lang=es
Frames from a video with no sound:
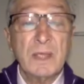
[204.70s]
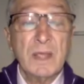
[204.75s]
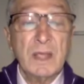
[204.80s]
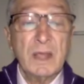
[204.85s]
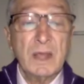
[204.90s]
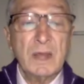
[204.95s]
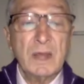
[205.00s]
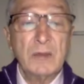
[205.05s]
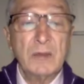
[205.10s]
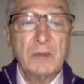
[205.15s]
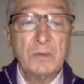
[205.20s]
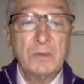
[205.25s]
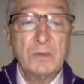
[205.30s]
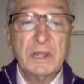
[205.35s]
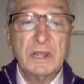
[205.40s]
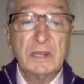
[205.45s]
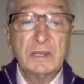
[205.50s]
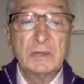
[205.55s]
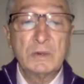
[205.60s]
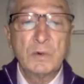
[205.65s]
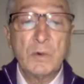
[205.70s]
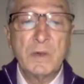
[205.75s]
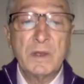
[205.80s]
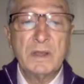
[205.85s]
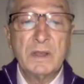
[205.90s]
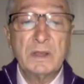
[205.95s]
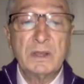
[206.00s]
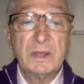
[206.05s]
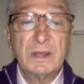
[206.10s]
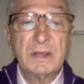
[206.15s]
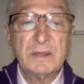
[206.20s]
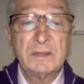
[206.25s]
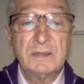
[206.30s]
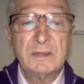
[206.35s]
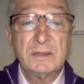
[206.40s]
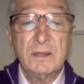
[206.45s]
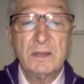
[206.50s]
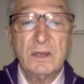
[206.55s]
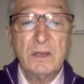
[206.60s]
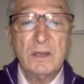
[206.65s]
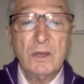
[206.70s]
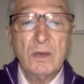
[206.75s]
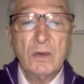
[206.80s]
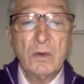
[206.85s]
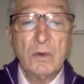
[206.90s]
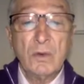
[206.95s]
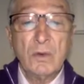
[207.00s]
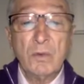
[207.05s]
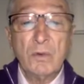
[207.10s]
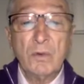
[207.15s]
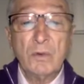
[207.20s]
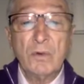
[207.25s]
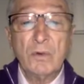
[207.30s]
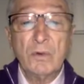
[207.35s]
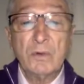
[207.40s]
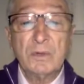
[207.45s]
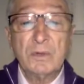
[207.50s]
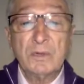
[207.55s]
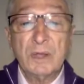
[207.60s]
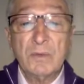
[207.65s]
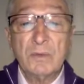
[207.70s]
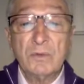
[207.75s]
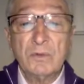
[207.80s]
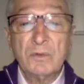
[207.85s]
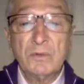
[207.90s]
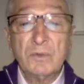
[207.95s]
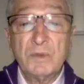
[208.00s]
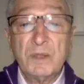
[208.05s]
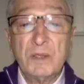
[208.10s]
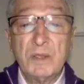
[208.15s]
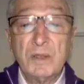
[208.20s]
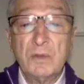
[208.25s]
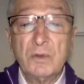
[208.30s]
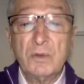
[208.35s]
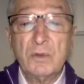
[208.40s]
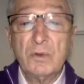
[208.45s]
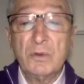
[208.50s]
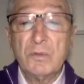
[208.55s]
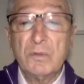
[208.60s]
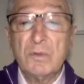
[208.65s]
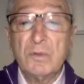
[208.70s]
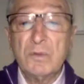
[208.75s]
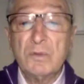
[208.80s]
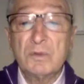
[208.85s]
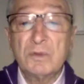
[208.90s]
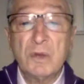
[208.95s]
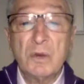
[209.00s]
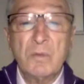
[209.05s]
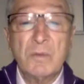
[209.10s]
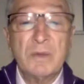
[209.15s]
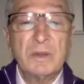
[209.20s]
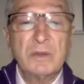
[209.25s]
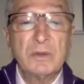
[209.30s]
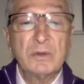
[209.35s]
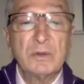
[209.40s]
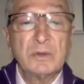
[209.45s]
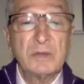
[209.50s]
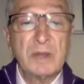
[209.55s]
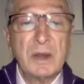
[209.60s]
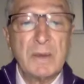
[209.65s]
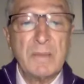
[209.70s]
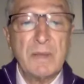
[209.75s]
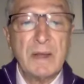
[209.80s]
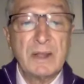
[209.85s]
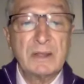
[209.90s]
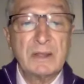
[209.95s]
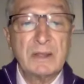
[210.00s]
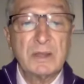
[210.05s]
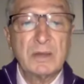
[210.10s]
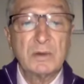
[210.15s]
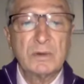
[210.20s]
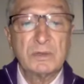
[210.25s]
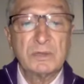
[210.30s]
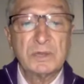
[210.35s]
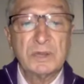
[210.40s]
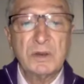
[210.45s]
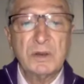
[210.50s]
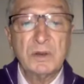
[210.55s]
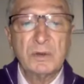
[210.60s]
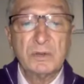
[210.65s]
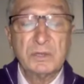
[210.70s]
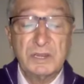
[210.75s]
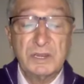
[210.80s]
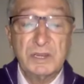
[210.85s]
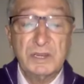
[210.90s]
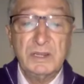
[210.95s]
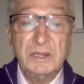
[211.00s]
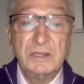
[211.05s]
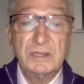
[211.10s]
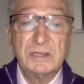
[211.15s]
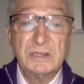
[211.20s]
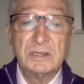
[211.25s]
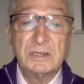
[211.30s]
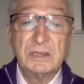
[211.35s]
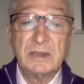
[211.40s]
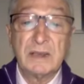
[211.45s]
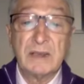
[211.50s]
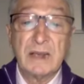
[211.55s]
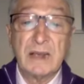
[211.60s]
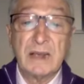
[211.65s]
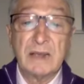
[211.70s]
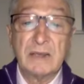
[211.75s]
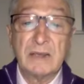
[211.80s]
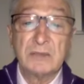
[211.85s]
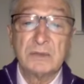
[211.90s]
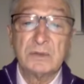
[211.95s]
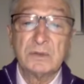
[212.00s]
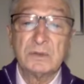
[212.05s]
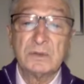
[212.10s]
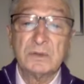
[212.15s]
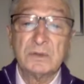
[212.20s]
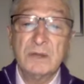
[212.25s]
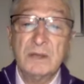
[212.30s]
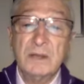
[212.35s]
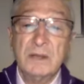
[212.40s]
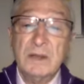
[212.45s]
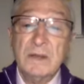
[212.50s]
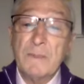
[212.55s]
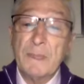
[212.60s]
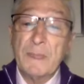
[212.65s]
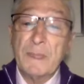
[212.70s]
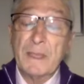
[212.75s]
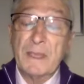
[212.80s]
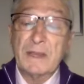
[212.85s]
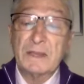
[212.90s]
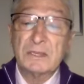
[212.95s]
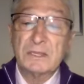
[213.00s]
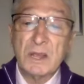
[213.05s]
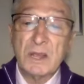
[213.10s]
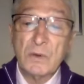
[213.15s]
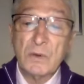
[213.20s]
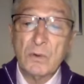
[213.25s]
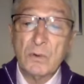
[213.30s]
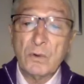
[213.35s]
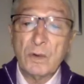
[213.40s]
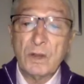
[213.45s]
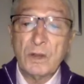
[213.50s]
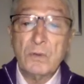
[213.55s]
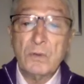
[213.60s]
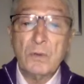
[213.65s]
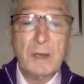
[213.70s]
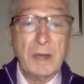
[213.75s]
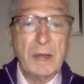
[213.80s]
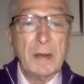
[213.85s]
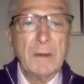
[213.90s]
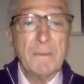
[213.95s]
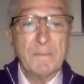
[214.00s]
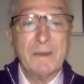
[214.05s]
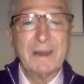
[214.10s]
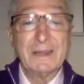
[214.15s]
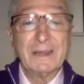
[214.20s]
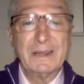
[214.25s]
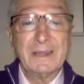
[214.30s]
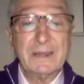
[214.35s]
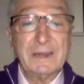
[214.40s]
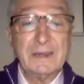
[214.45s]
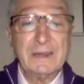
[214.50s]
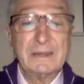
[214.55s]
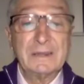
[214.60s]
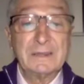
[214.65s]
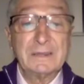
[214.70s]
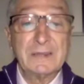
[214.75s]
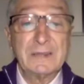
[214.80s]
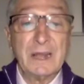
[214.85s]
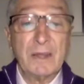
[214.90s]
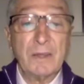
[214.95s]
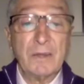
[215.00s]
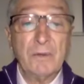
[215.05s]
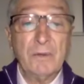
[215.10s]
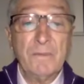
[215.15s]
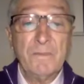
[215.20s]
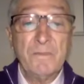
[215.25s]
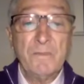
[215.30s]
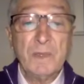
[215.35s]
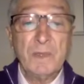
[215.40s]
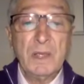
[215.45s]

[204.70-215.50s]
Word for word: En resumidas cuentas, como no estamos viendo los nuevos aumentos dramáticos en los índices de casos que están ocurriendo en gran parte del estado,